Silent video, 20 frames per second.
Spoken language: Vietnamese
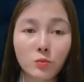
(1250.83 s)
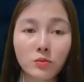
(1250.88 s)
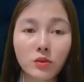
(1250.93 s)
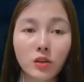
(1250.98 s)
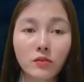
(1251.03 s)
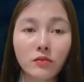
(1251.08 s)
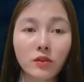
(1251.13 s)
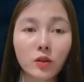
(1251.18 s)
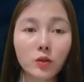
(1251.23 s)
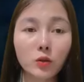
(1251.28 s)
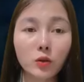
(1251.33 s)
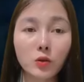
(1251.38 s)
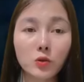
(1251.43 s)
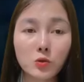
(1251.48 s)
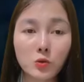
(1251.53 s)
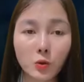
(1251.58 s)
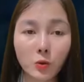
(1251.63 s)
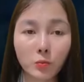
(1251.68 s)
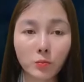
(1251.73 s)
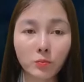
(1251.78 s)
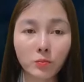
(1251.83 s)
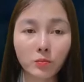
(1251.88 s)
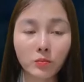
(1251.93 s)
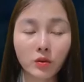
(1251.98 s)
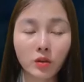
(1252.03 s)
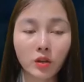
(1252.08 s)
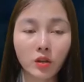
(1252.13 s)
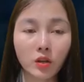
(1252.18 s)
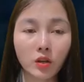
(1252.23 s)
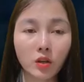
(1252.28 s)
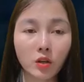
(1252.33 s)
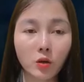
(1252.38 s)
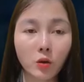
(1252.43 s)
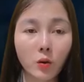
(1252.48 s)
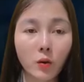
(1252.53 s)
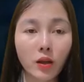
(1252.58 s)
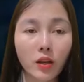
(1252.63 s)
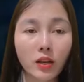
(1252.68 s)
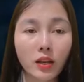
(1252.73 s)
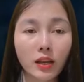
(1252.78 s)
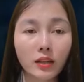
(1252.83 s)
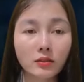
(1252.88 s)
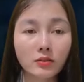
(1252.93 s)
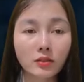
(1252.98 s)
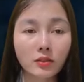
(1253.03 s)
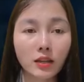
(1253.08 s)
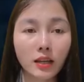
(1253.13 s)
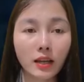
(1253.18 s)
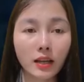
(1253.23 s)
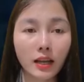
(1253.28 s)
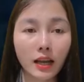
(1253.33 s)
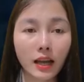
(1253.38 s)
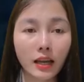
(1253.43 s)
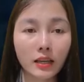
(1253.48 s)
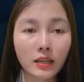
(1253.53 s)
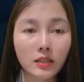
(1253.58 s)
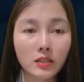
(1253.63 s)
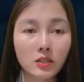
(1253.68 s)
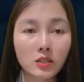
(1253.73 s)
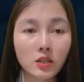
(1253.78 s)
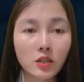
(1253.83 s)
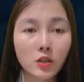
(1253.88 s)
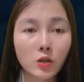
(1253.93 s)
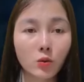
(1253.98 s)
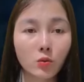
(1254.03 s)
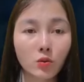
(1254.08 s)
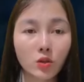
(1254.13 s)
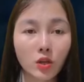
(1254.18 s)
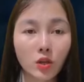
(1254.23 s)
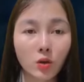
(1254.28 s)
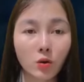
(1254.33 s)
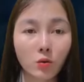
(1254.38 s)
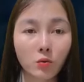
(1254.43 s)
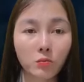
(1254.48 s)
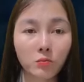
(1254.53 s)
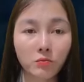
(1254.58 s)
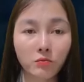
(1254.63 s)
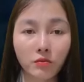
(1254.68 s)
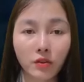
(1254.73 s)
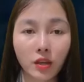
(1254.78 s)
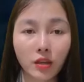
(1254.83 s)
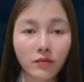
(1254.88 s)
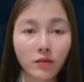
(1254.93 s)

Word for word: Trên chuyến xe về nhà, Thông hỏi vu vơ Nghĩa về vợ của anh.